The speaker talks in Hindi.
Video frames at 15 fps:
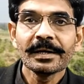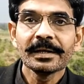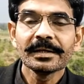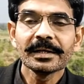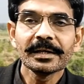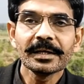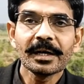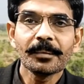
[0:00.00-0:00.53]

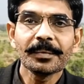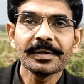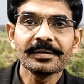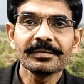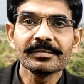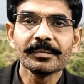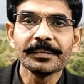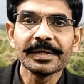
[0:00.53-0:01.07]
यानी आपने
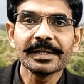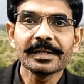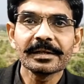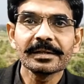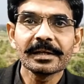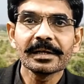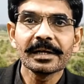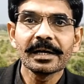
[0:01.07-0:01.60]
जिस ज़मीन के
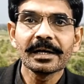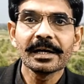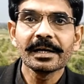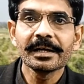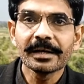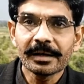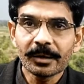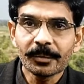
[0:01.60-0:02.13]
अंदर लगाना है
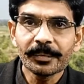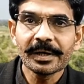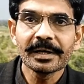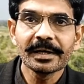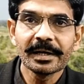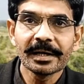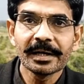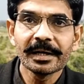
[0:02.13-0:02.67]
एकड़ में
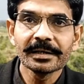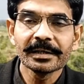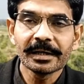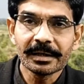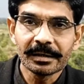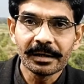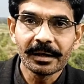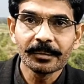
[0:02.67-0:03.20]
लगाना है या
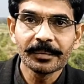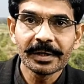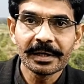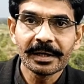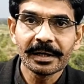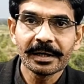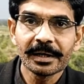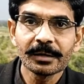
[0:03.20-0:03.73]
कनाल में
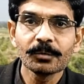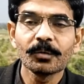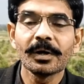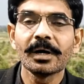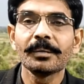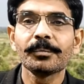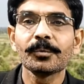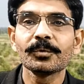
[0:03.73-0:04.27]
लगाना है तो
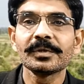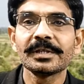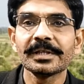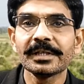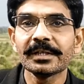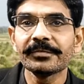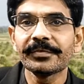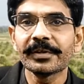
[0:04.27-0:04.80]
आपको
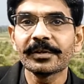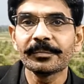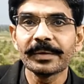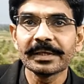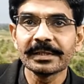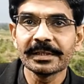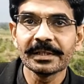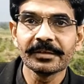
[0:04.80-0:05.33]
तीन फिट
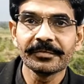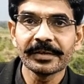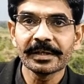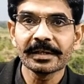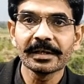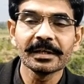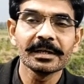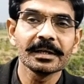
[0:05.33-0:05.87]
बाई तीन फिट
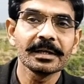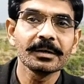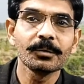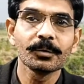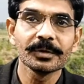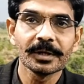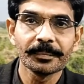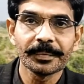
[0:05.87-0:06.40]
का गड़ा
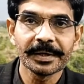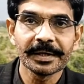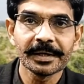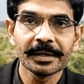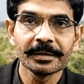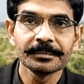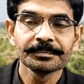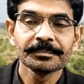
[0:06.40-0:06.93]
खोदना
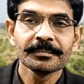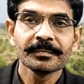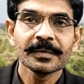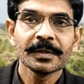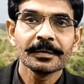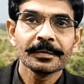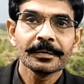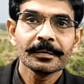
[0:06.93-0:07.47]
पड़ेगा
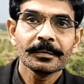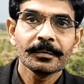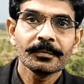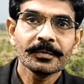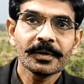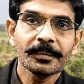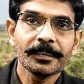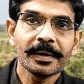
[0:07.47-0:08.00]

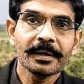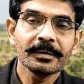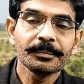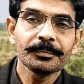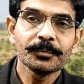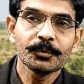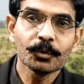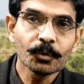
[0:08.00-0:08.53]
उसके बाद
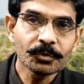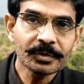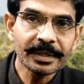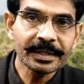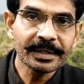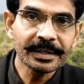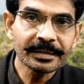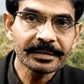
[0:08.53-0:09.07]
जो उस
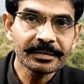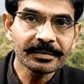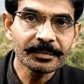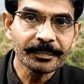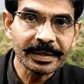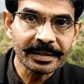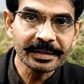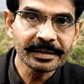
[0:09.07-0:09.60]
गड़े के अंदर से
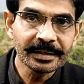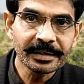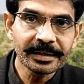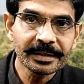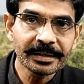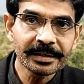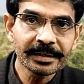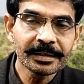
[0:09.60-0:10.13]
मट्टी
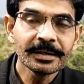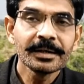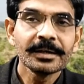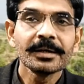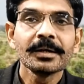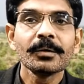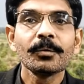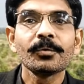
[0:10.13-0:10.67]
निकलेगी
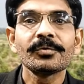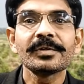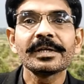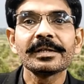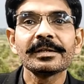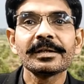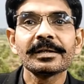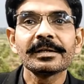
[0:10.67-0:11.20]
उसके
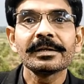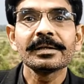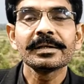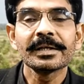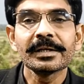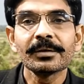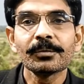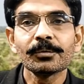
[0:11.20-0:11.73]
अंदर
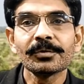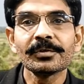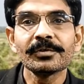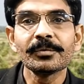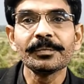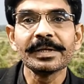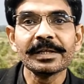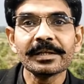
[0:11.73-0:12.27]
यानी उसी
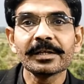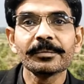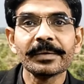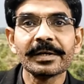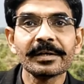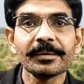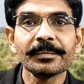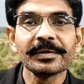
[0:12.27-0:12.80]
ज़मीन की
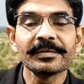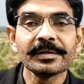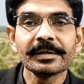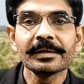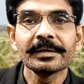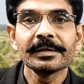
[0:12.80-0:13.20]
मट्टी में से